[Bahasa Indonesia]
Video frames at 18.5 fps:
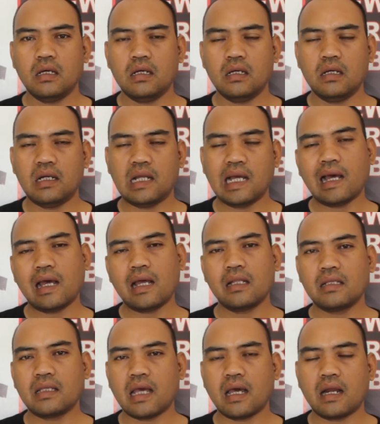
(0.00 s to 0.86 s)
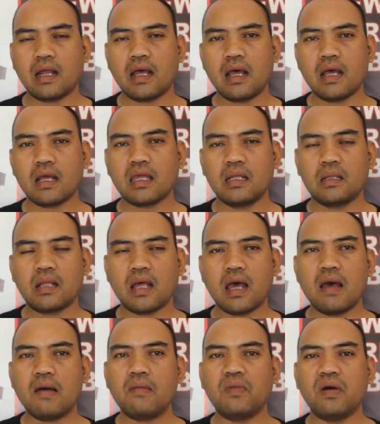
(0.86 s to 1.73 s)
eh, dengan cara
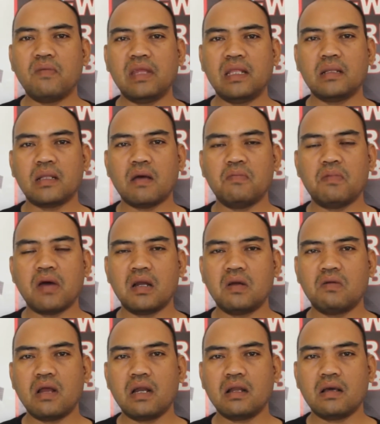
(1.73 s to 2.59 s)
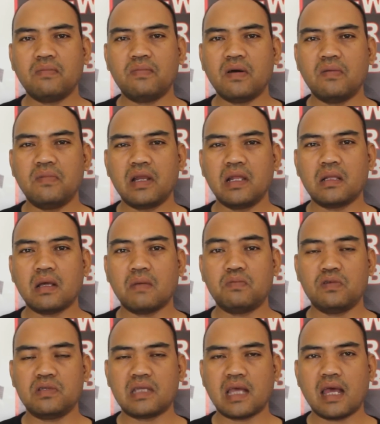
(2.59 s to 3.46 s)
kita meminta bantuan ke
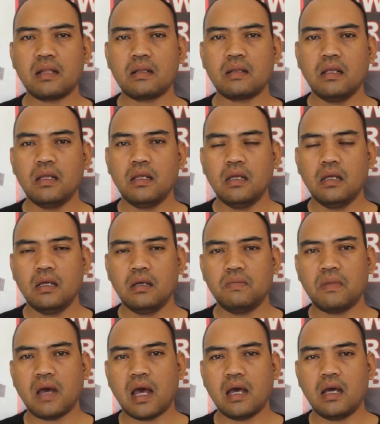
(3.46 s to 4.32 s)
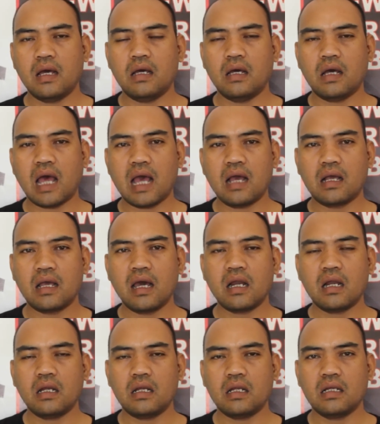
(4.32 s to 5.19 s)
pemerintah pusat eh,
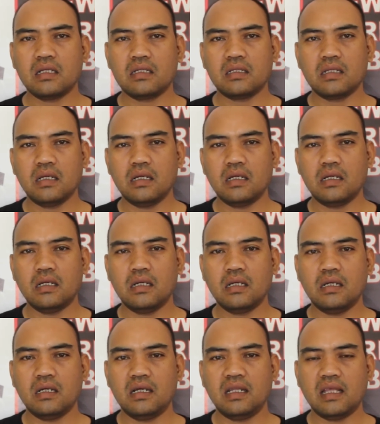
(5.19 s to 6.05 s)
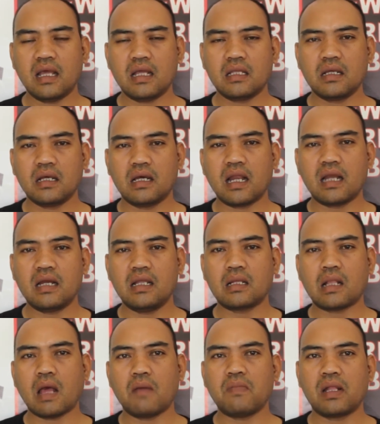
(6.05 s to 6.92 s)
agar eh, dia segera
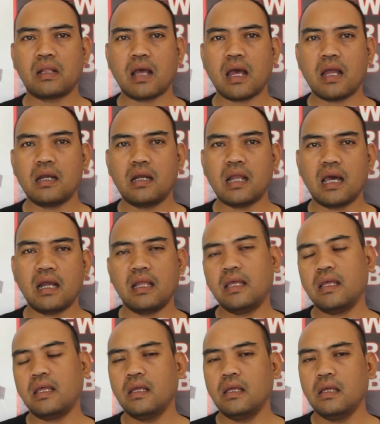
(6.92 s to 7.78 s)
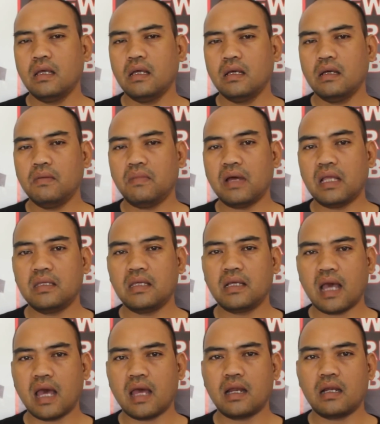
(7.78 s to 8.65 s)
diselamatkan dari
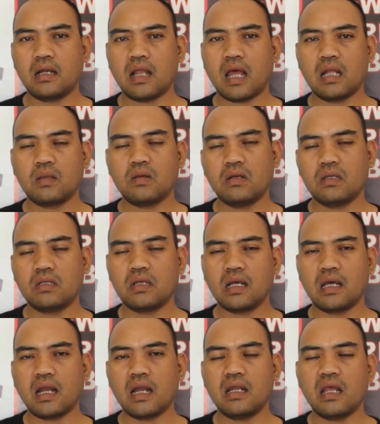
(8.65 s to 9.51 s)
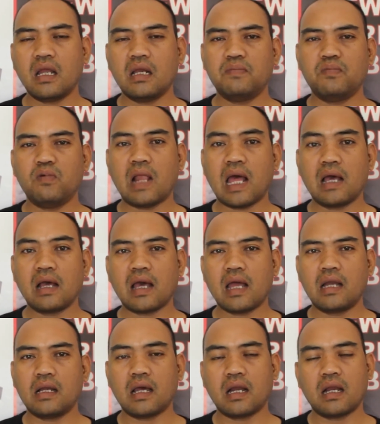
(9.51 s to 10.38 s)
majikan atau segera dia
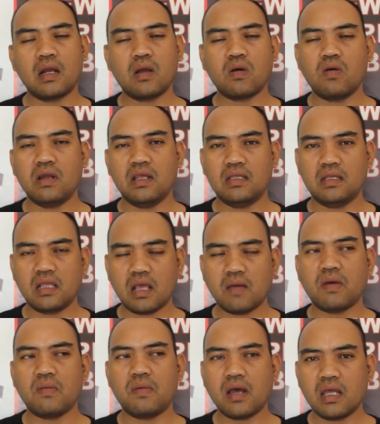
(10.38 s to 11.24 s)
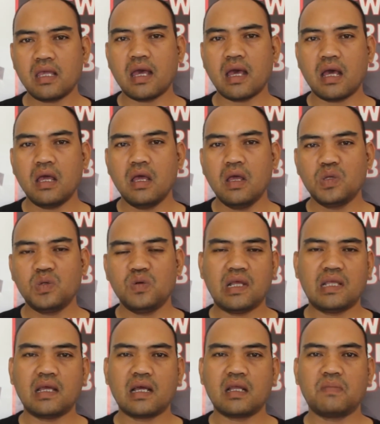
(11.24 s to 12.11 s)
dipulangkan karena kondisinya memang ya
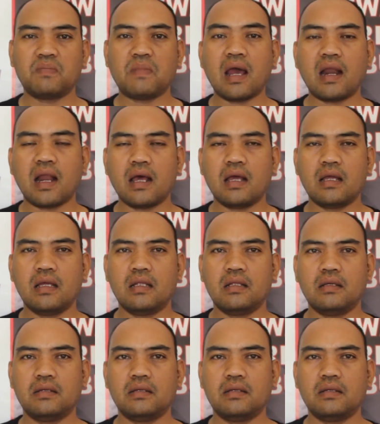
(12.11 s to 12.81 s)
sudah sakit parah